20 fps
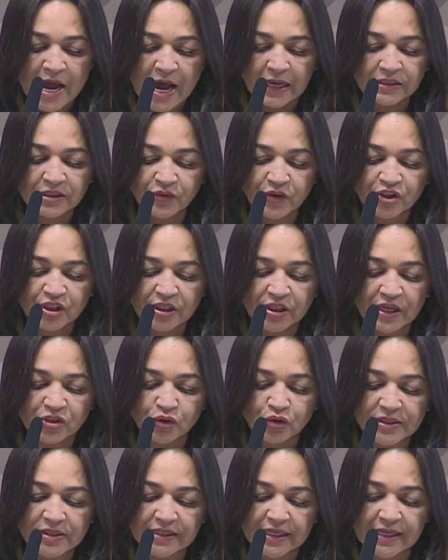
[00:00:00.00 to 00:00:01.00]
As
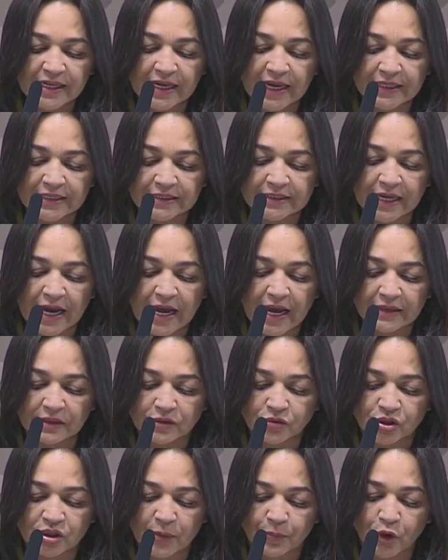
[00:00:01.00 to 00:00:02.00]
investigações aqui
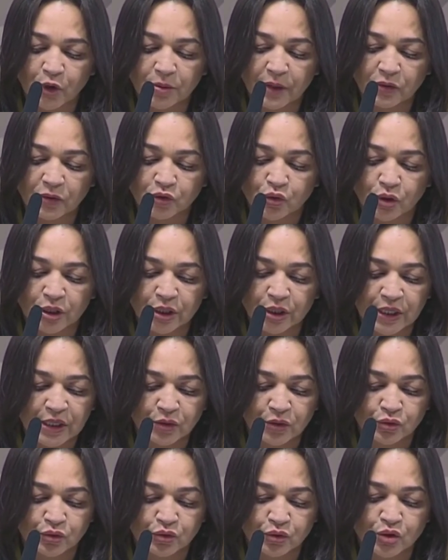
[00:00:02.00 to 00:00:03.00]
realizadas, os depoimentos
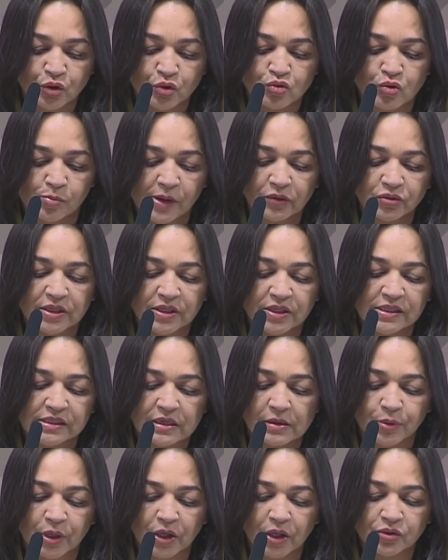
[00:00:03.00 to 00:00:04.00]
colhidos, os documentos
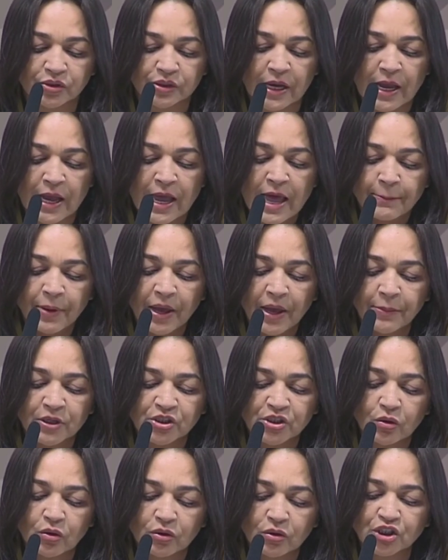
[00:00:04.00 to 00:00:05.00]
recebidos,
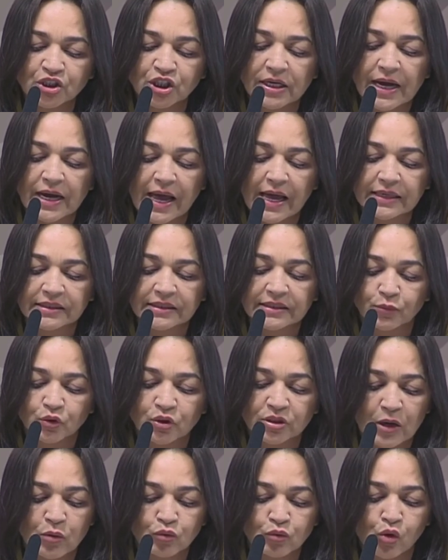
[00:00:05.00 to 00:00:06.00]
permitiram que
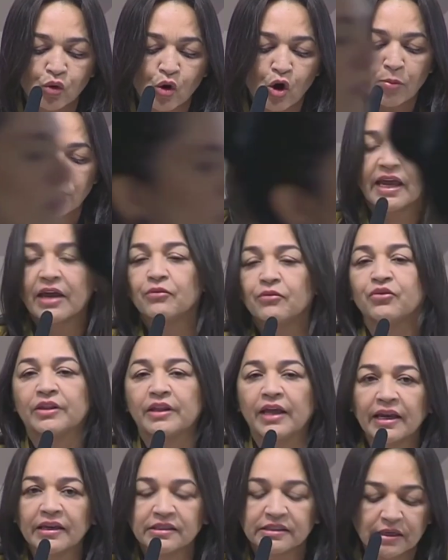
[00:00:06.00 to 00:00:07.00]
chegássemos a um nome em
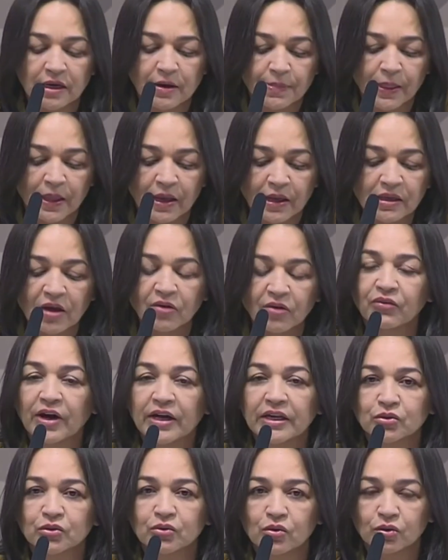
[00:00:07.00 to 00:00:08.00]
evidência e a
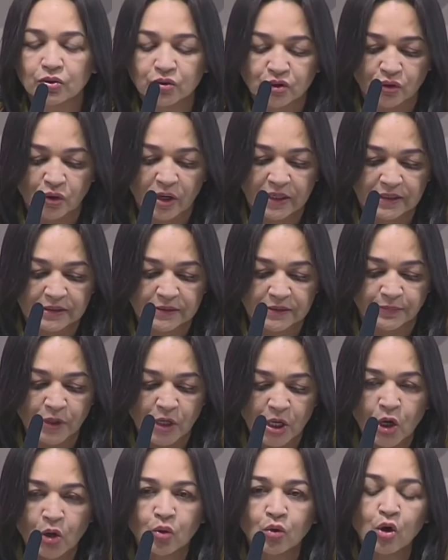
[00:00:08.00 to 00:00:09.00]
várias conclusões.
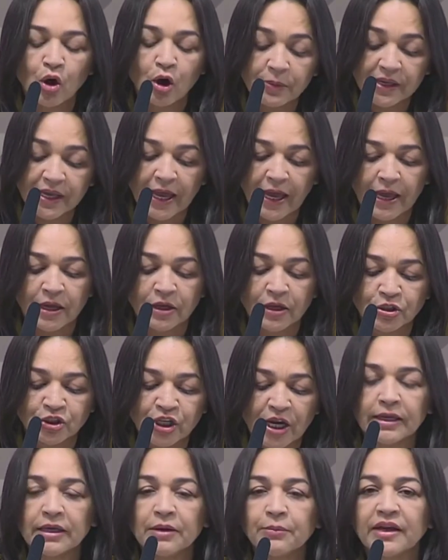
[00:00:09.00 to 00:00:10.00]
O nome é
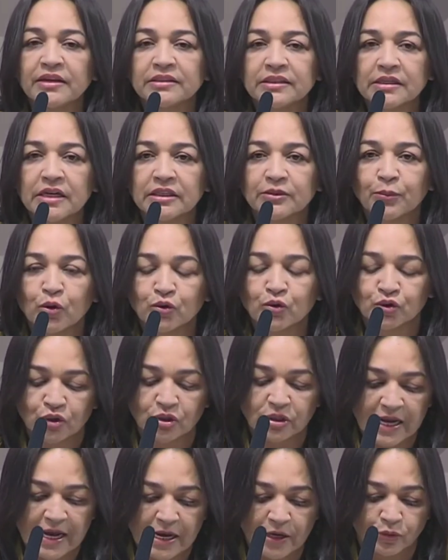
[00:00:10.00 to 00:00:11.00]
Jair Messias
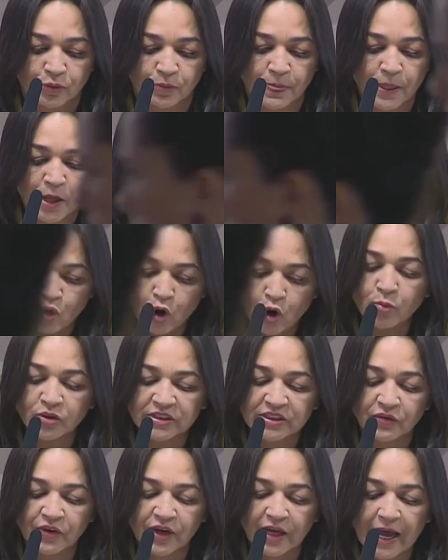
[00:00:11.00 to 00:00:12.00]
Bolsonaro. Como
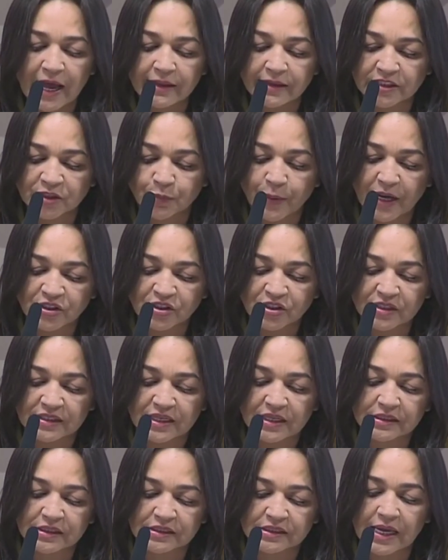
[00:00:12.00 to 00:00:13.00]
se verá nas páginas
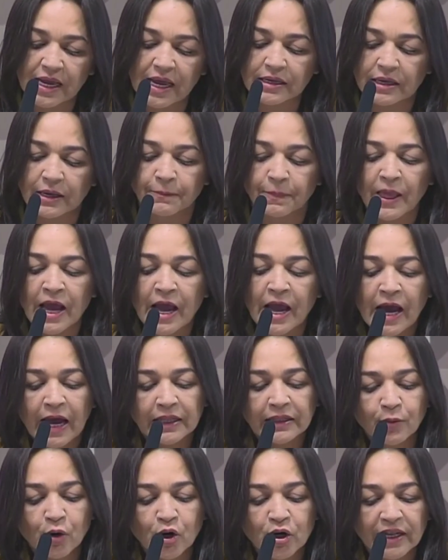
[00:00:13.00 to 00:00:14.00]
que se seguem,
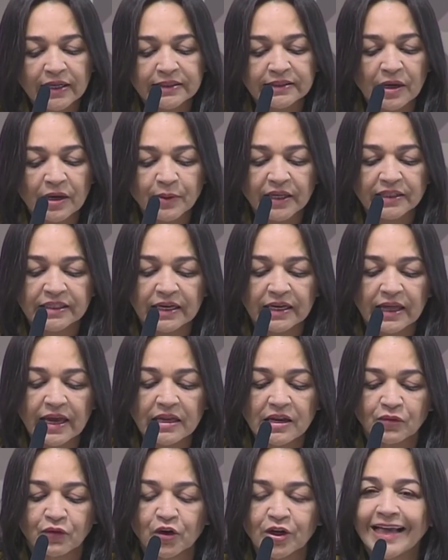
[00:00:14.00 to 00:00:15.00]
a democracia
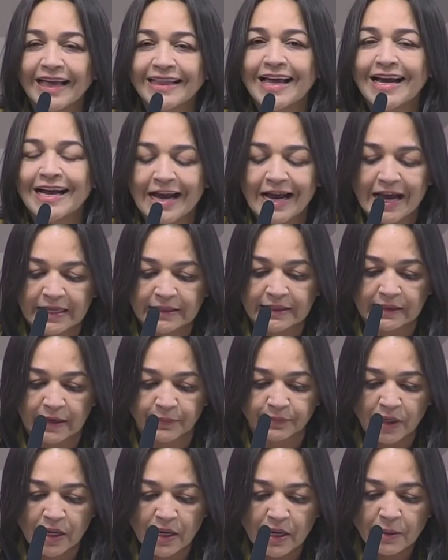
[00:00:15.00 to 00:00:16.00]
brasileira foi
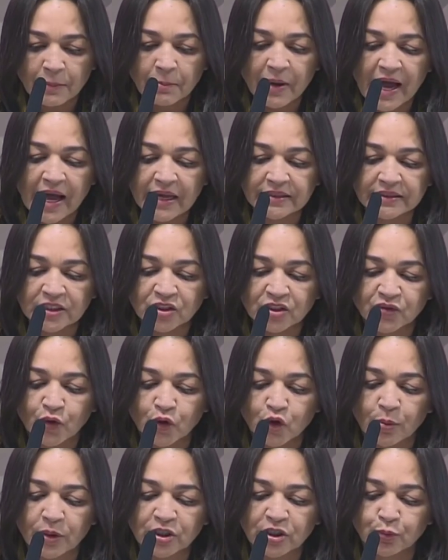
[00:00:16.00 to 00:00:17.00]
atacada. Massas
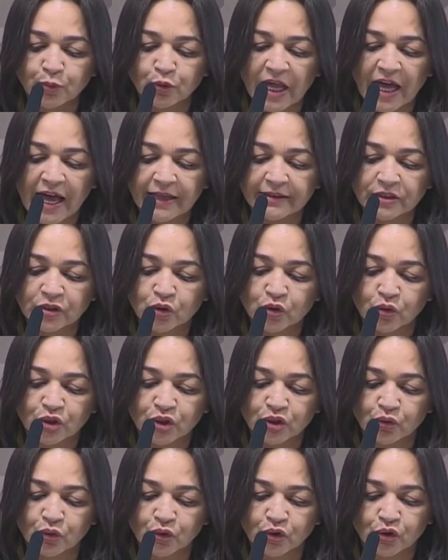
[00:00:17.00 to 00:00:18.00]
foram manipuladas com
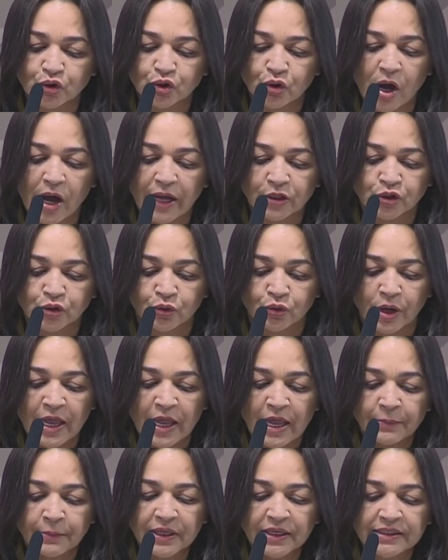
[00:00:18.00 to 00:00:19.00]
discurso de ódio,
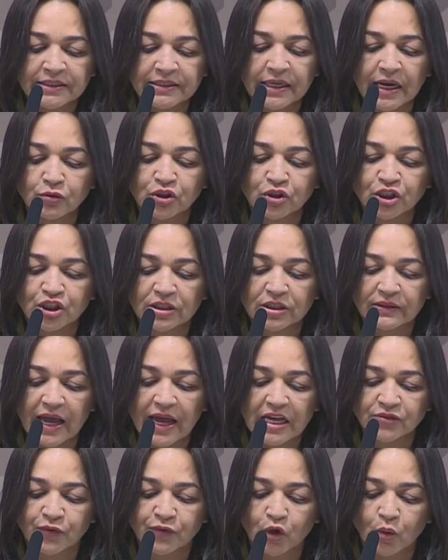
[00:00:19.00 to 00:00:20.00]
milicianos
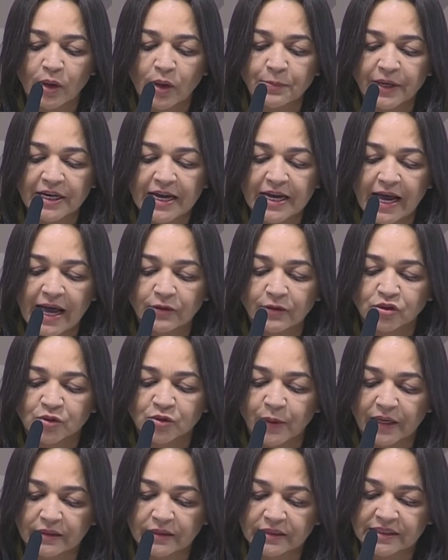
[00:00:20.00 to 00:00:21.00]
digitais foram empregados
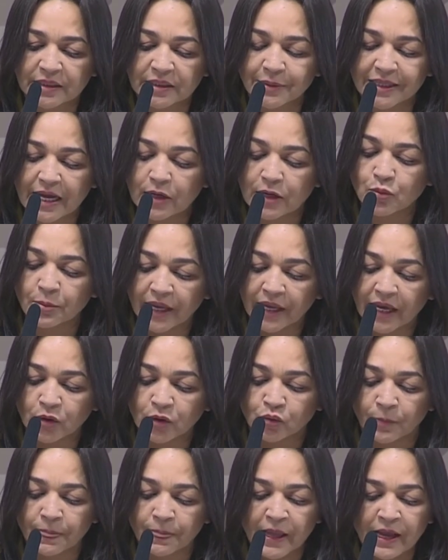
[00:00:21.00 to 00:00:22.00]
para disseminar o
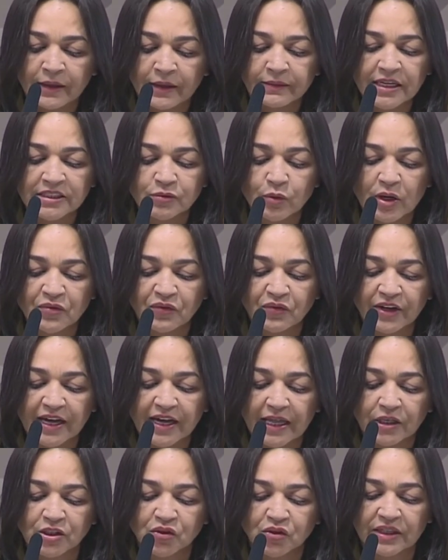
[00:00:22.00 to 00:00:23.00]
medo,
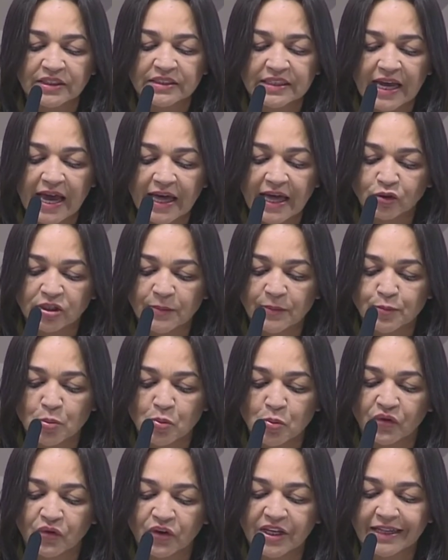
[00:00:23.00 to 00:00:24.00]
desqualificar adversários de
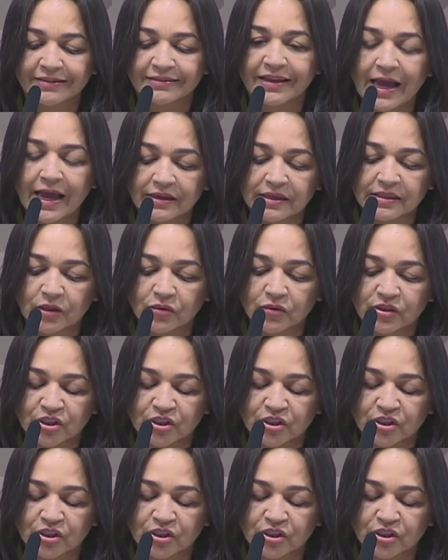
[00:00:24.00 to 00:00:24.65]
promover ataques ao